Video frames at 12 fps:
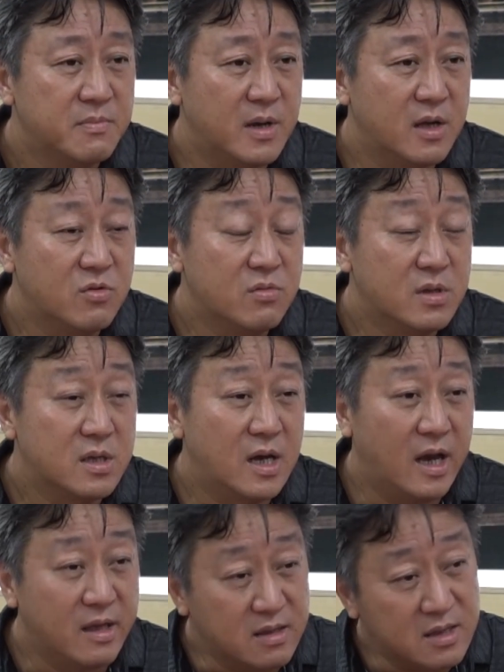帮助这些
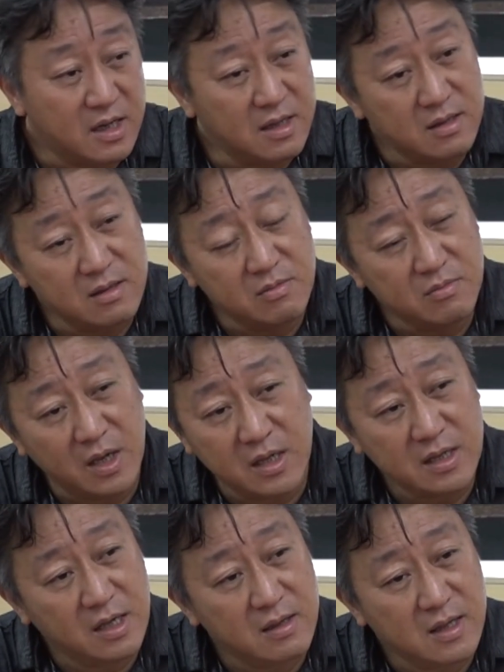孩子，让孩子每
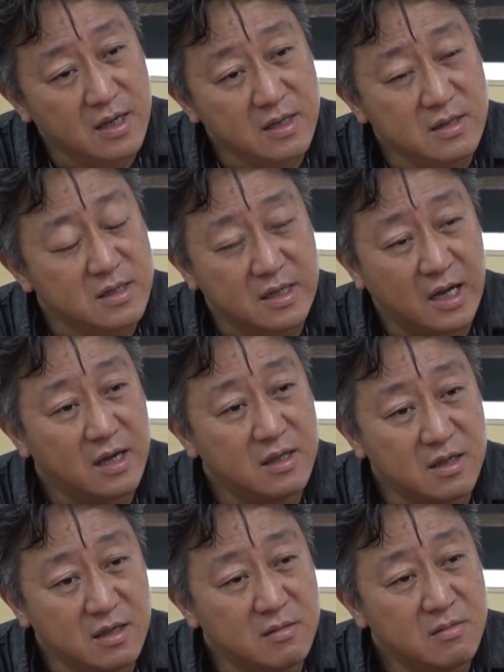天来上课很开
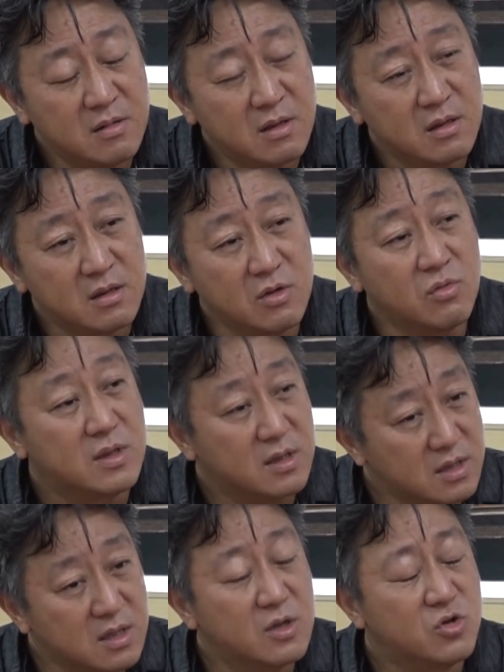心。其实我
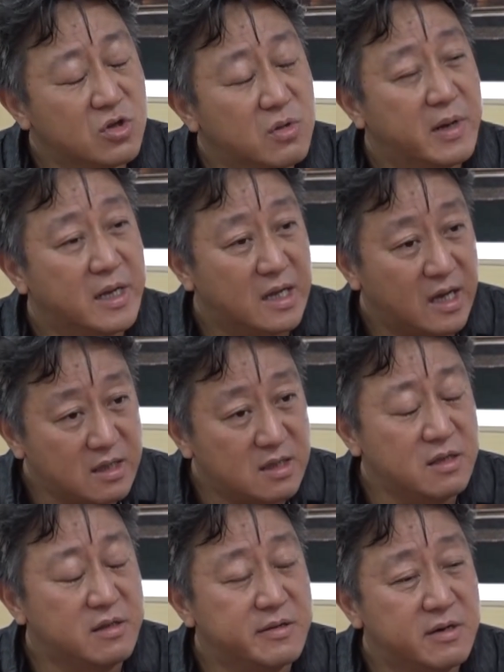自己也觉得蛮开
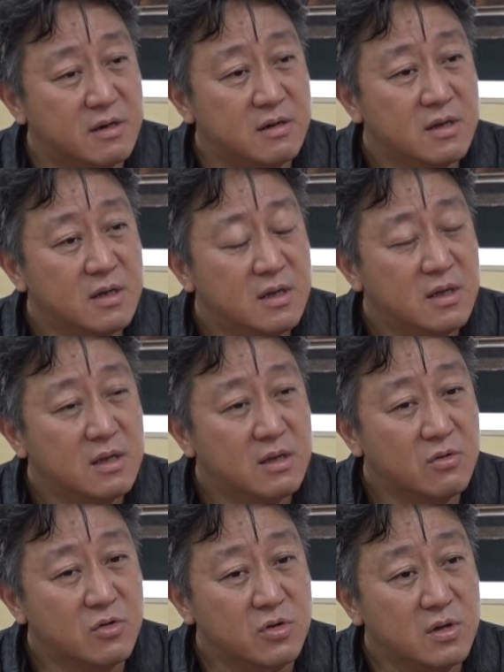心的哈，
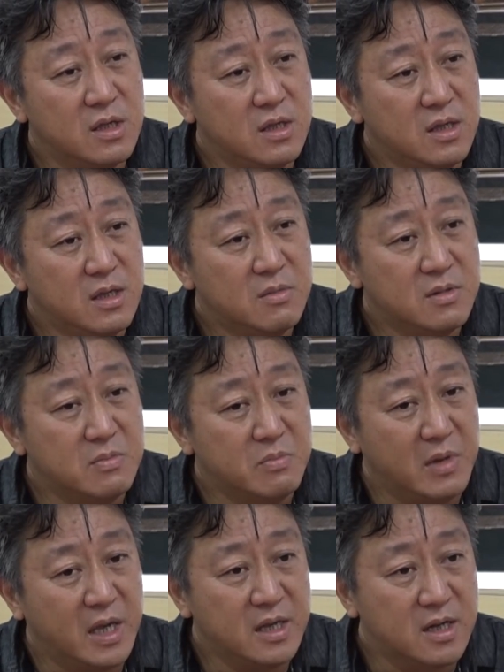因为我觉得
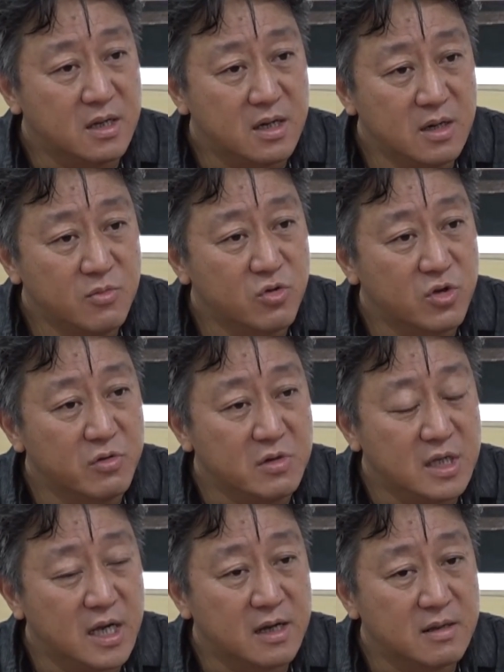每一科科目都
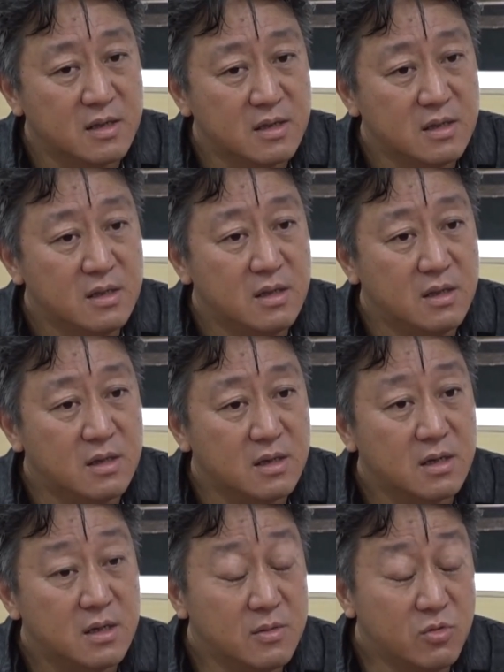一样，你这
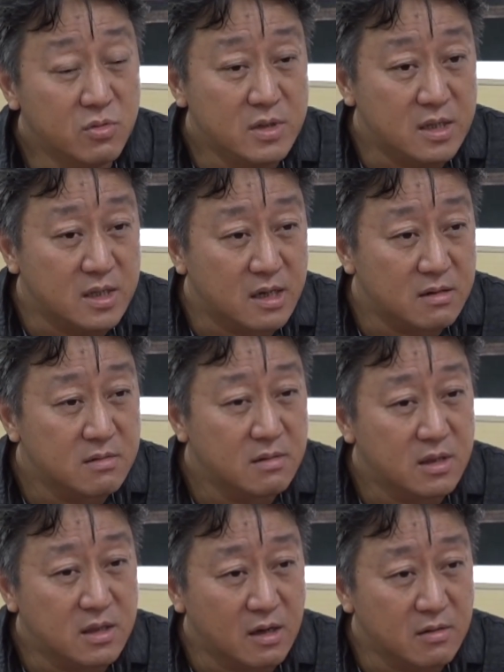个科目你只要
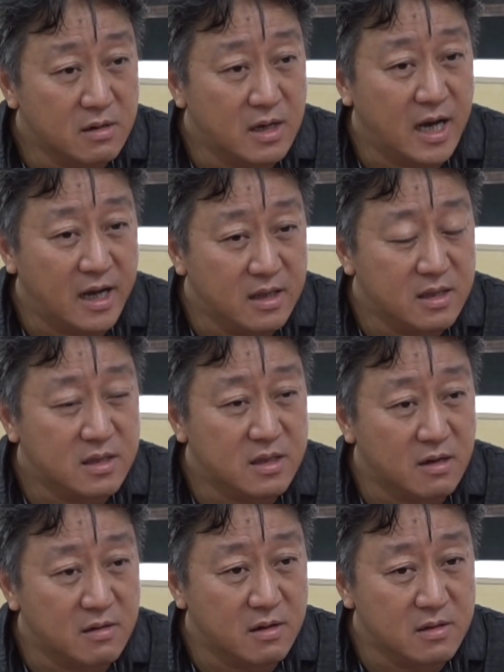教到了孩
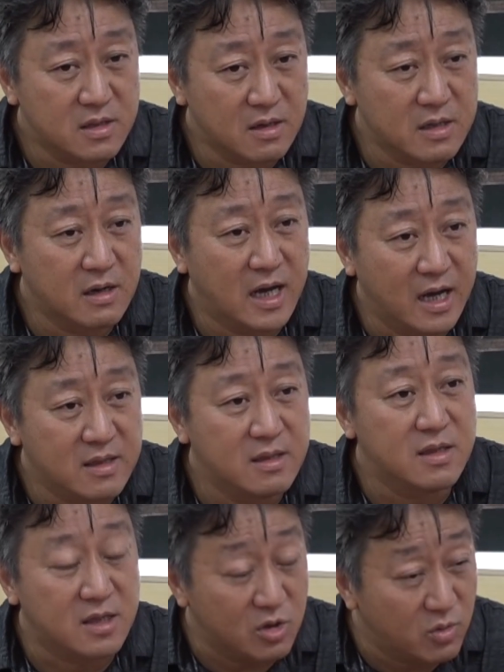教到教到孩
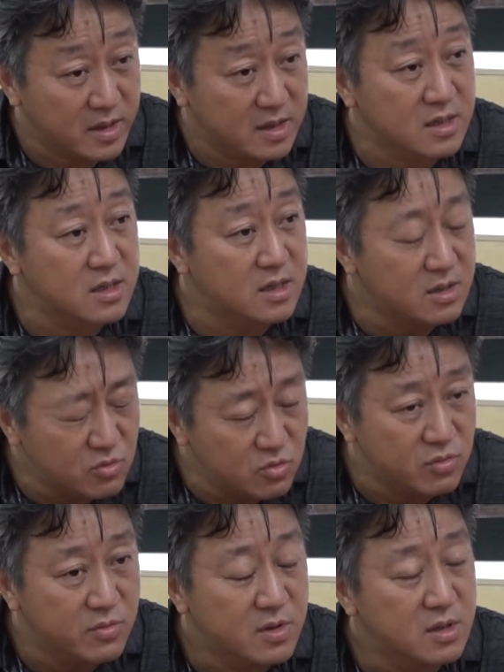子喜欢这个科
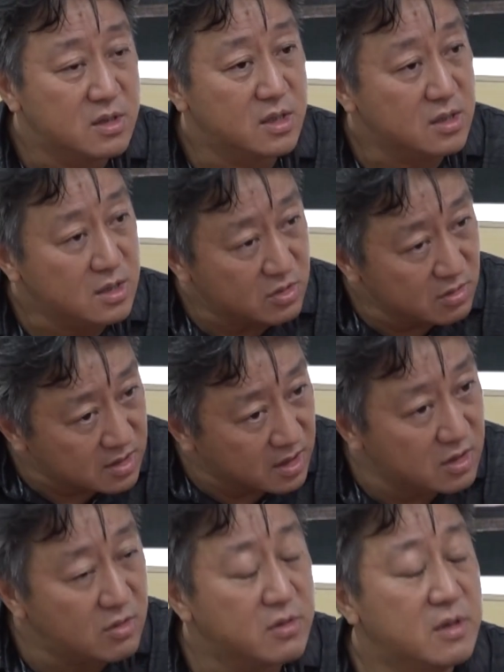目，其实你就
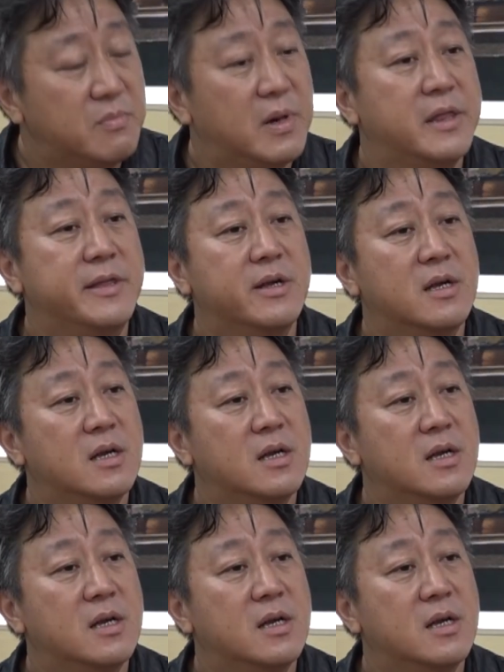成功一半了。